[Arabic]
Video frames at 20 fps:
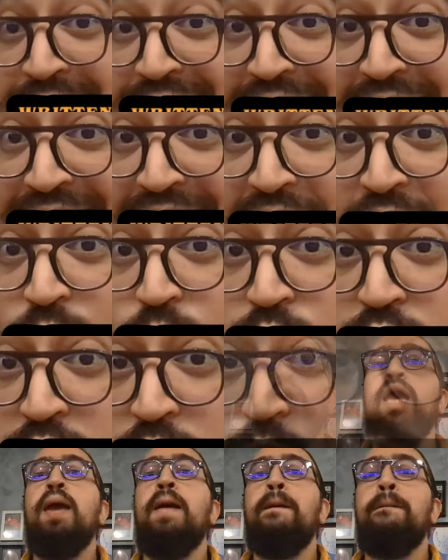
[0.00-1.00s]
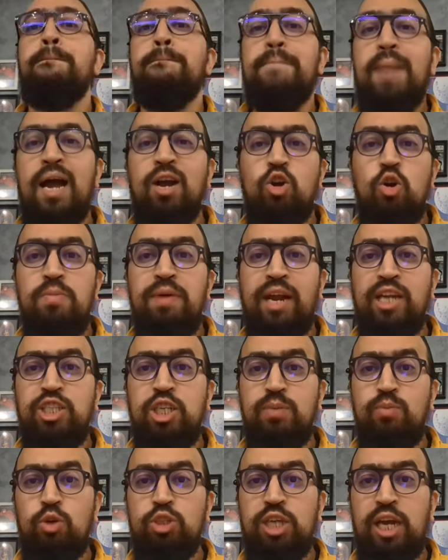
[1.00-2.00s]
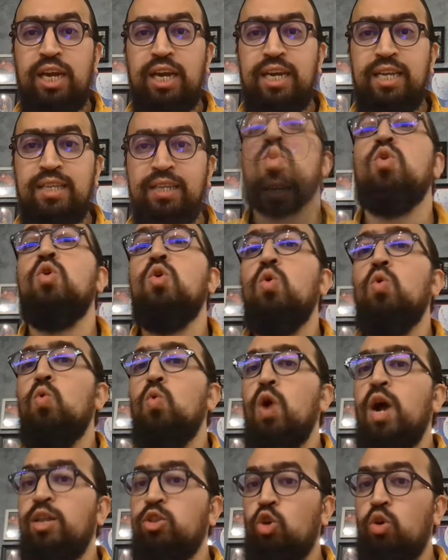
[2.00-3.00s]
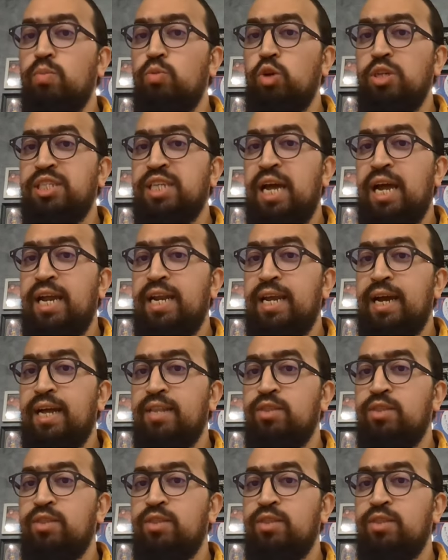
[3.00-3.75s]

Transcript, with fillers: ديال تارونتينو معكم رشيد مرتقد وهاد ربع ساعه اللي